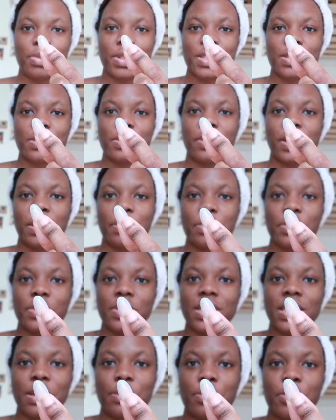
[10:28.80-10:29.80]
parce que vraiment,
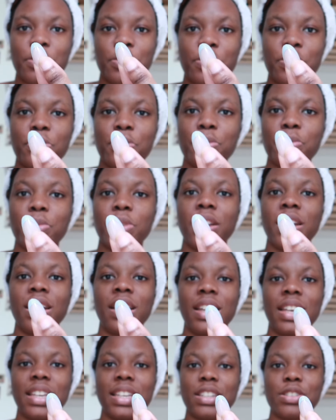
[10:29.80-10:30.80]
ça me fume.
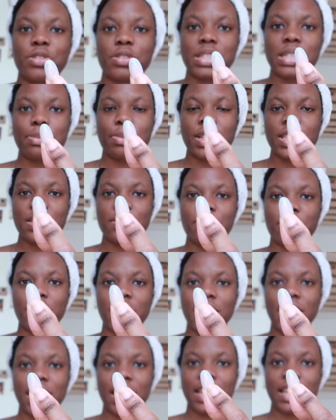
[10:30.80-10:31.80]
Je sais pas si vous
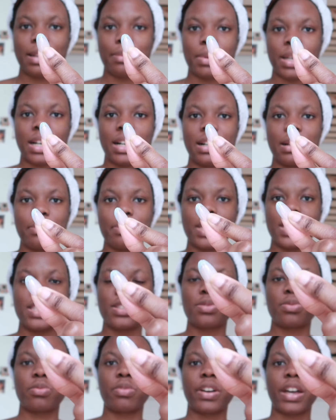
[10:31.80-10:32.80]
voyez à la caméra, mais ils
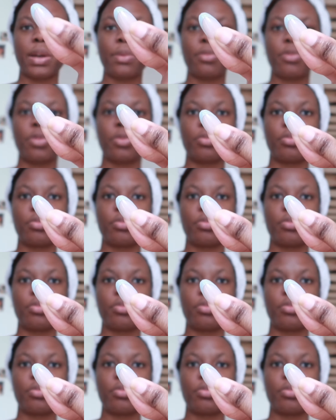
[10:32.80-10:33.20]
sont vraiment